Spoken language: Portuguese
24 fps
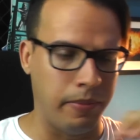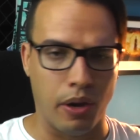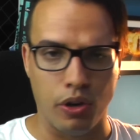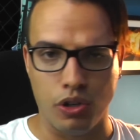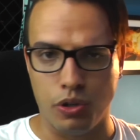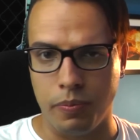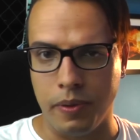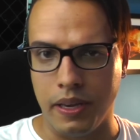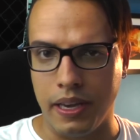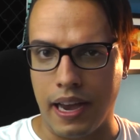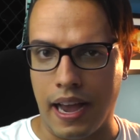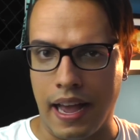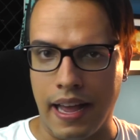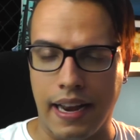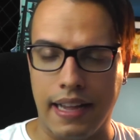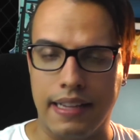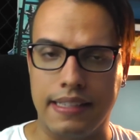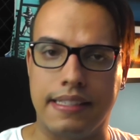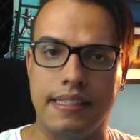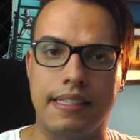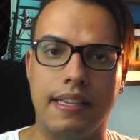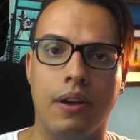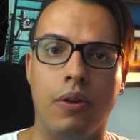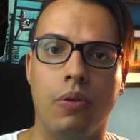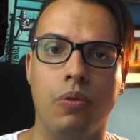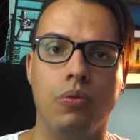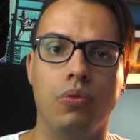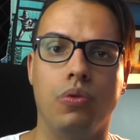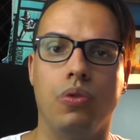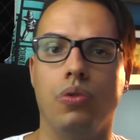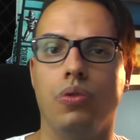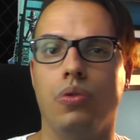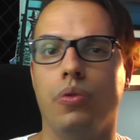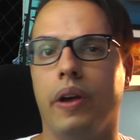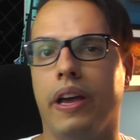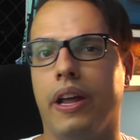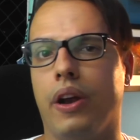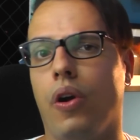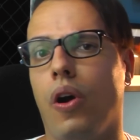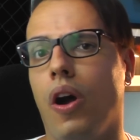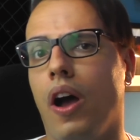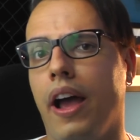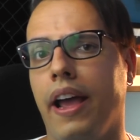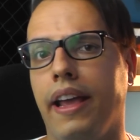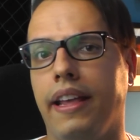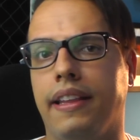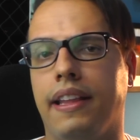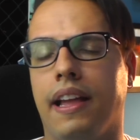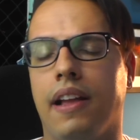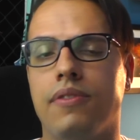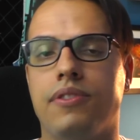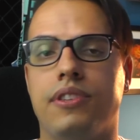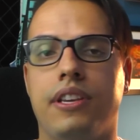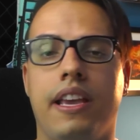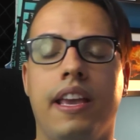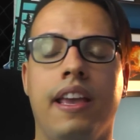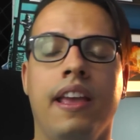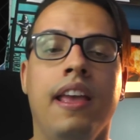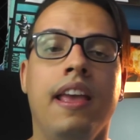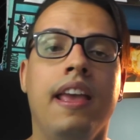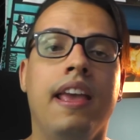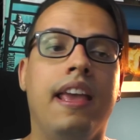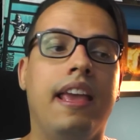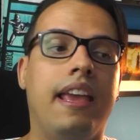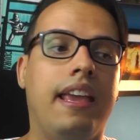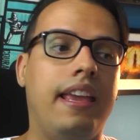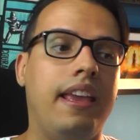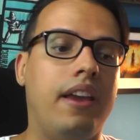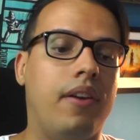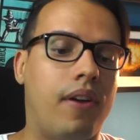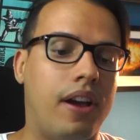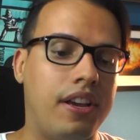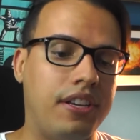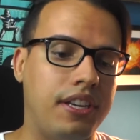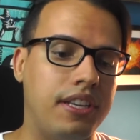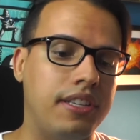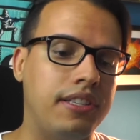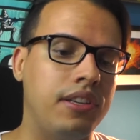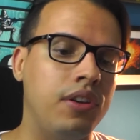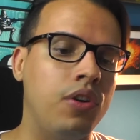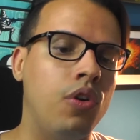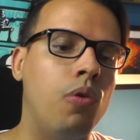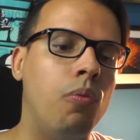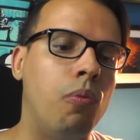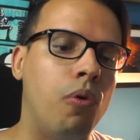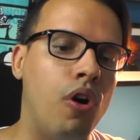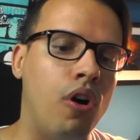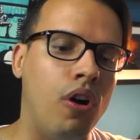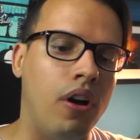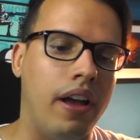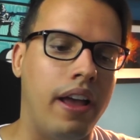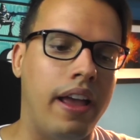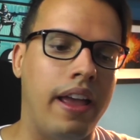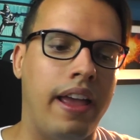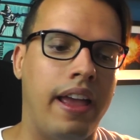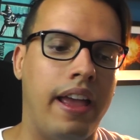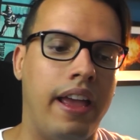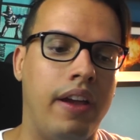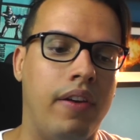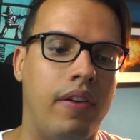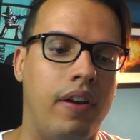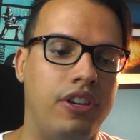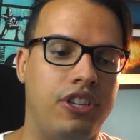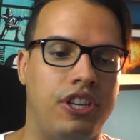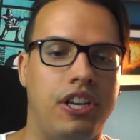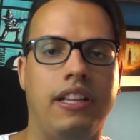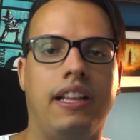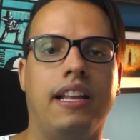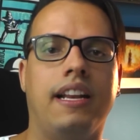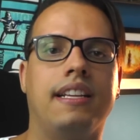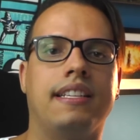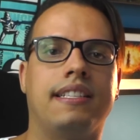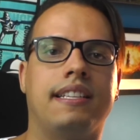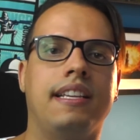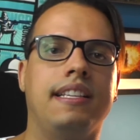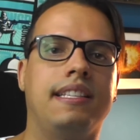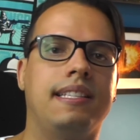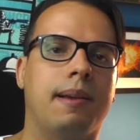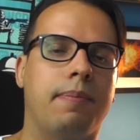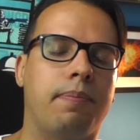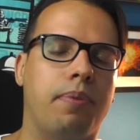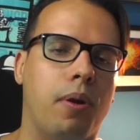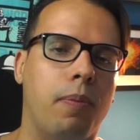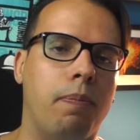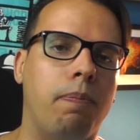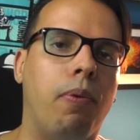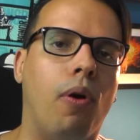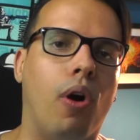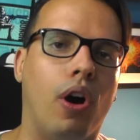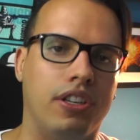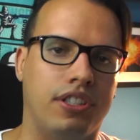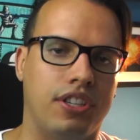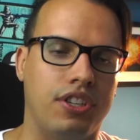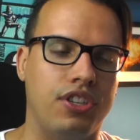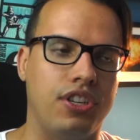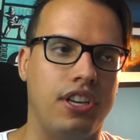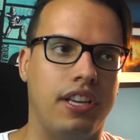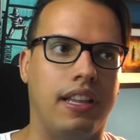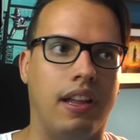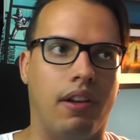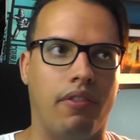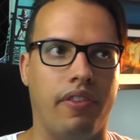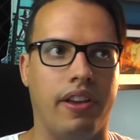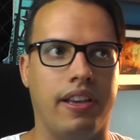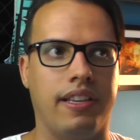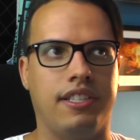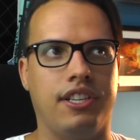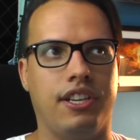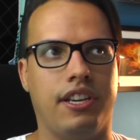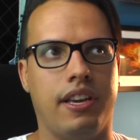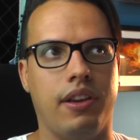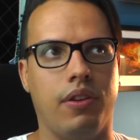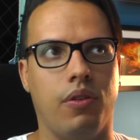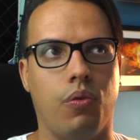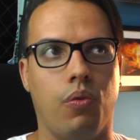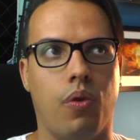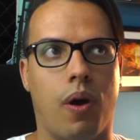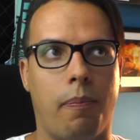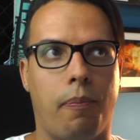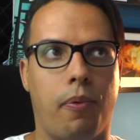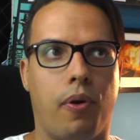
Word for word: minha última encarnação do, do herói e tal, não sei o quê. E eu acho que esse rumor, é, eu achei interessante essa proposta de que, de que o